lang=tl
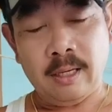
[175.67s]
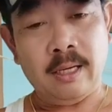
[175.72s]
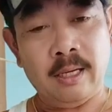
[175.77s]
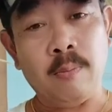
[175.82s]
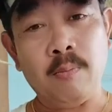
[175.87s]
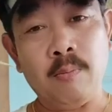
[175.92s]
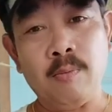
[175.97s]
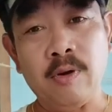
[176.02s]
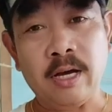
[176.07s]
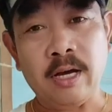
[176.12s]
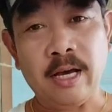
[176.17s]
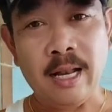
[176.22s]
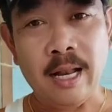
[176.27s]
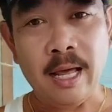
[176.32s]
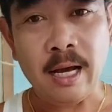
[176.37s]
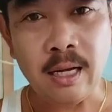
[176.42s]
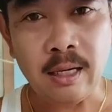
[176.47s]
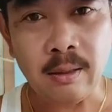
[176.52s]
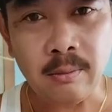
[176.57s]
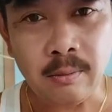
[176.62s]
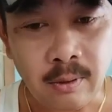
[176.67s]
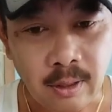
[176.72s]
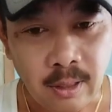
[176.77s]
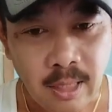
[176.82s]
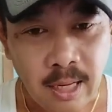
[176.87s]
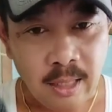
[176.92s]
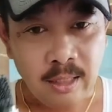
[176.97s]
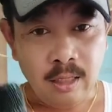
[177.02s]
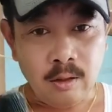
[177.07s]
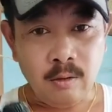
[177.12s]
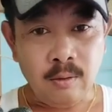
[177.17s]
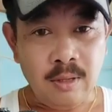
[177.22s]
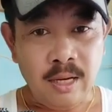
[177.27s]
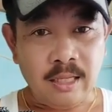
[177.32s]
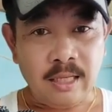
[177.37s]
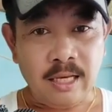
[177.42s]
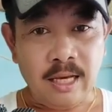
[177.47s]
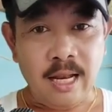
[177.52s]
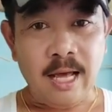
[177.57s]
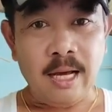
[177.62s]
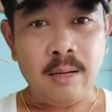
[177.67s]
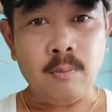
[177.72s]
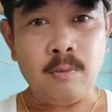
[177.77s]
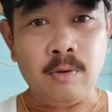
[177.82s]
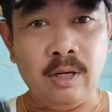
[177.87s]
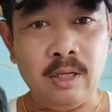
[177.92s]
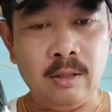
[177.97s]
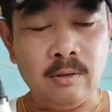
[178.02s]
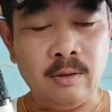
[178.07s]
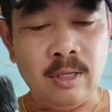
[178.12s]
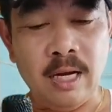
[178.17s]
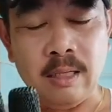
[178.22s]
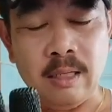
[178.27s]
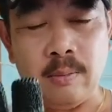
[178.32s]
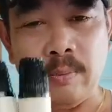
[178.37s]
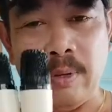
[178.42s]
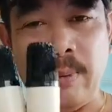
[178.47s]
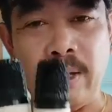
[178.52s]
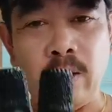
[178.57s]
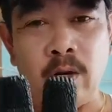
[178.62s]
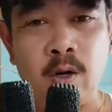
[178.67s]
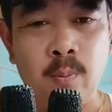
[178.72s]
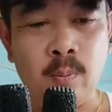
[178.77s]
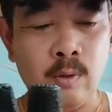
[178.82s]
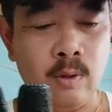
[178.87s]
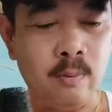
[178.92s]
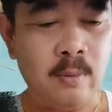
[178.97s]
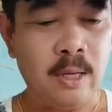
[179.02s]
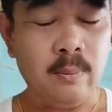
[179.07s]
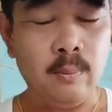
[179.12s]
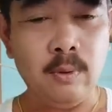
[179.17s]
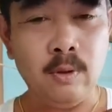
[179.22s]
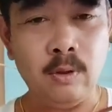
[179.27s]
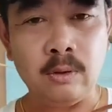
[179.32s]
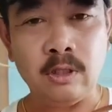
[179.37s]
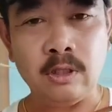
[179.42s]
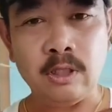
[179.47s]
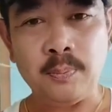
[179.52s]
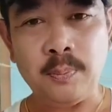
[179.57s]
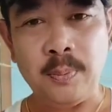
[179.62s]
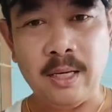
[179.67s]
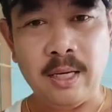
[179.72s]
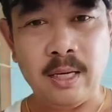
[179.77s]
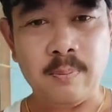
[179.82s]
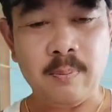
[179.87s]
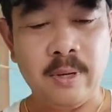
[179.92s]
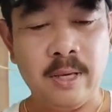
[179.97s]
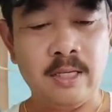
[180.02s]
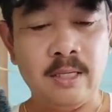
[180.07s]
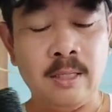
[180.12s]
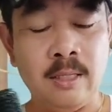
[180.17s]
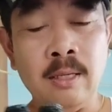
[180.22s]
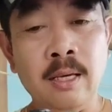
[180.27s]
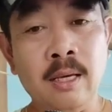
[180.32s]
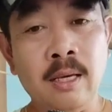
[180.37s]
Hindi mo na kailangan, lahat, dito lahat kailangan mo, dito na lahat. May microphone, may bluetooth speaker, may,